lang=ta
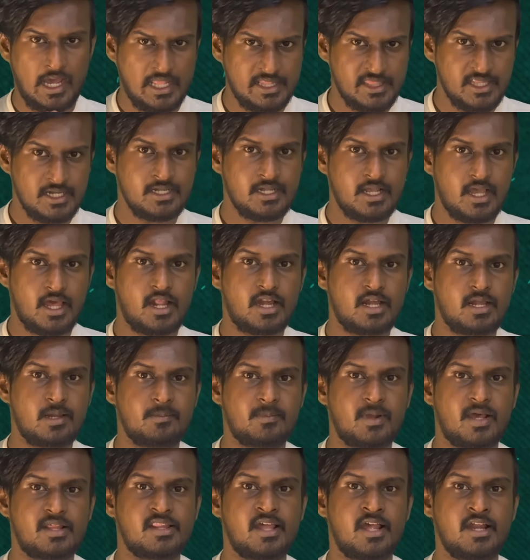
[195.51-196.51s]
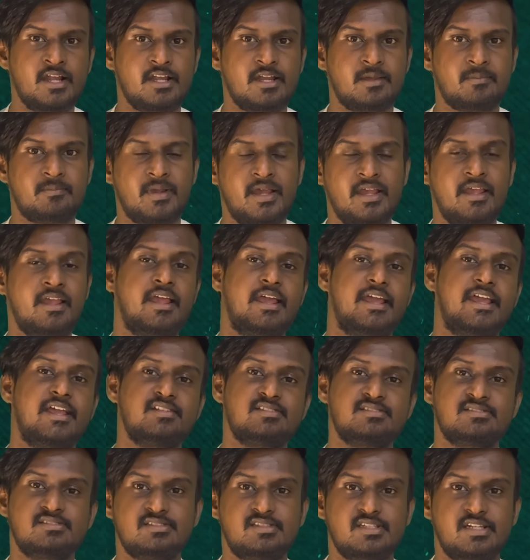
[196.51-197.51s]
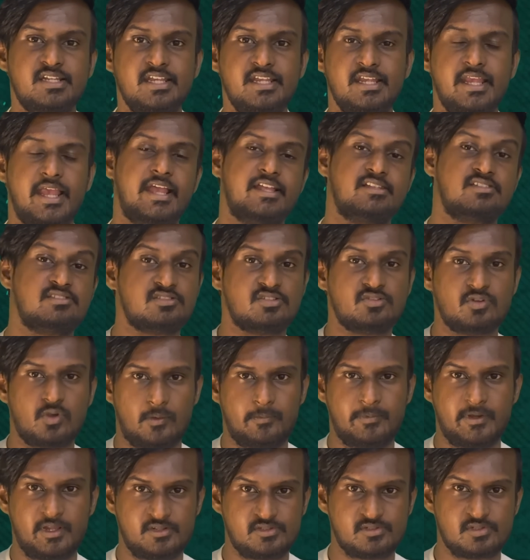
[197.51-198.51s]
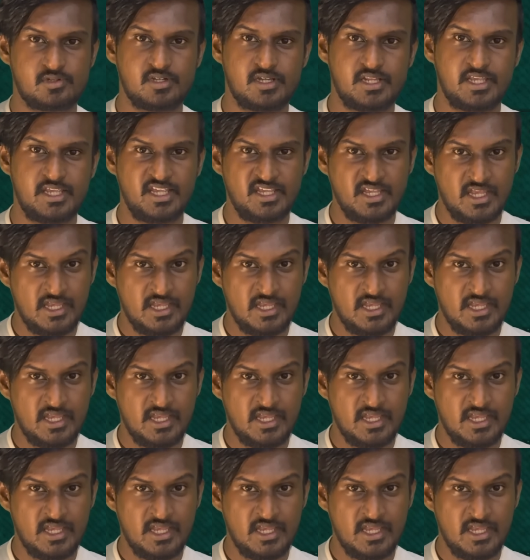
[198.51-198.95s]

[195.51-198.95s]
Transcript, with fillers: அதன் காரணமாக தான் நம்ம எஸ் த்ரீ எஸ் டூ அப்படின்னு சொல்லி